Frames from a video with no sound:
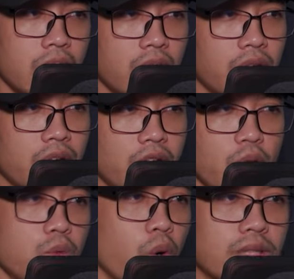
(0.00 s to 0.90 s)
Nguyên
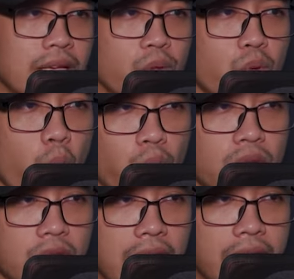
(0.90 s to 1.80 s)
thần của lão già tóc bạc
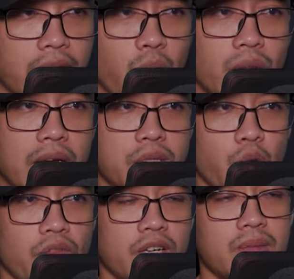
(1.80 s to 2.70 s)
nhắm chặt hai mắt
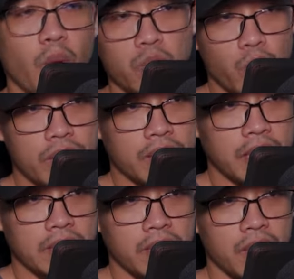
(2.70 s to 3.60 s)
lại.
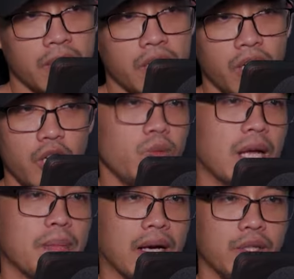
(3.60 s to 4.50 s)
Ấn ký trăng lưỡi
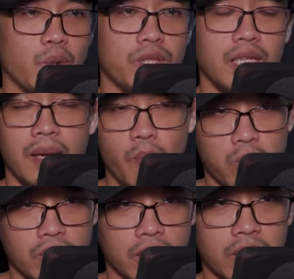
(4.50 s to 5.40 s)
liềm trên mi tâm
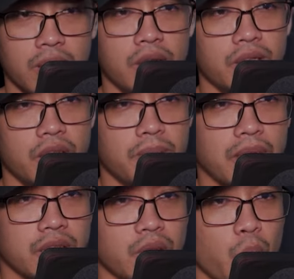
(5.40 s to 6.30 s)
của lão lóe ra
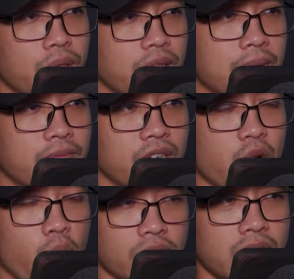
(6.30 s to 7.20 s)
nguyệt quang yếu ớt,
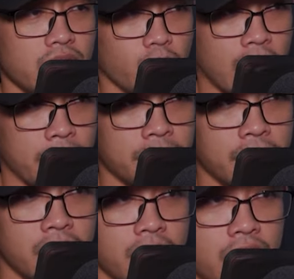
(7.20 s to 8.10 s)
đối kháng với cung cực